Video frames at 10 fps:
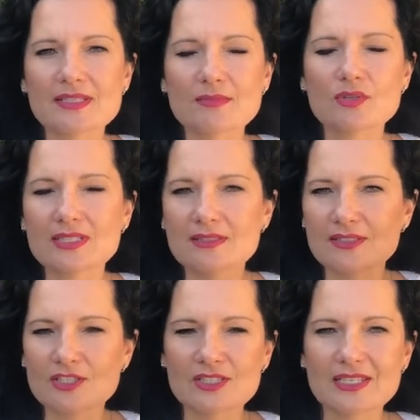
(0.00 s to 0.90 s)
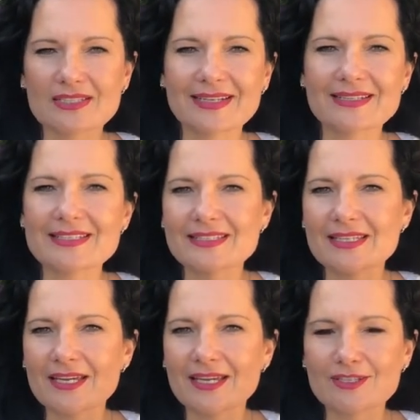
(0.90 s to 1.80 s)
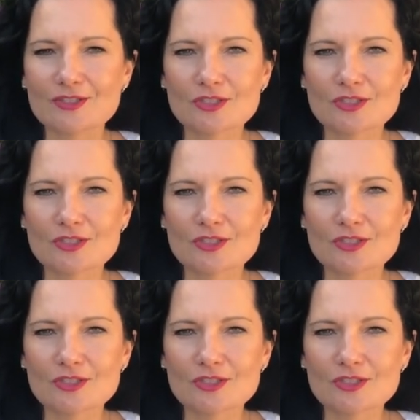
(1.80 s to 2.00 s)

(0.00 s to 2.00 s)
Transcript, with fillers: na przykład gdzieś za granicę,